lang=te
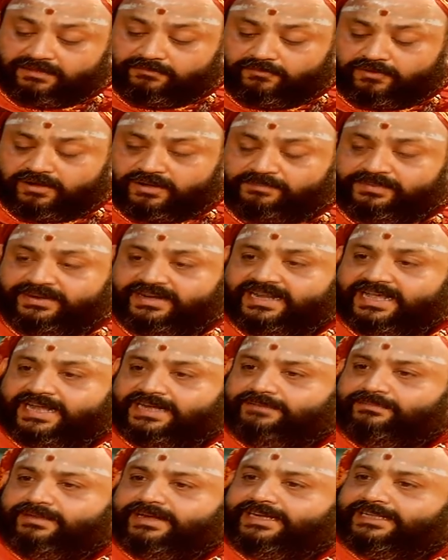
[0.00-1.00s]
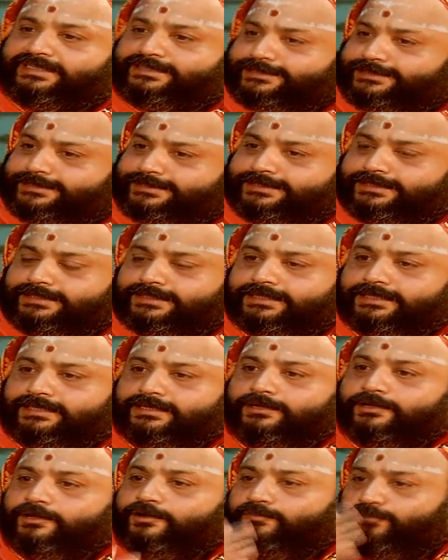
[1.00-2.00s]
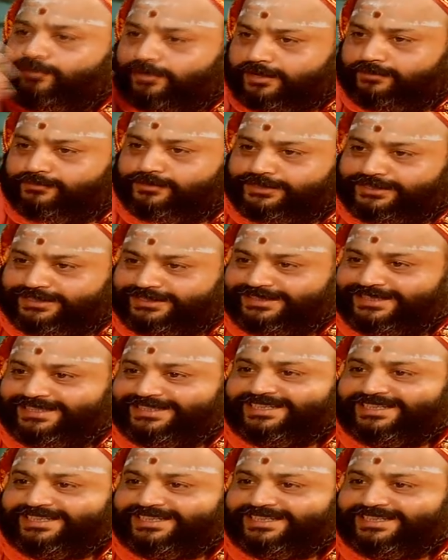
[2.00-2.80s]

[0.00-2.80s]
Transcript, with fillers: ఒక పిండాన్ని బయట తీస్తే ముఖం వచ్చింది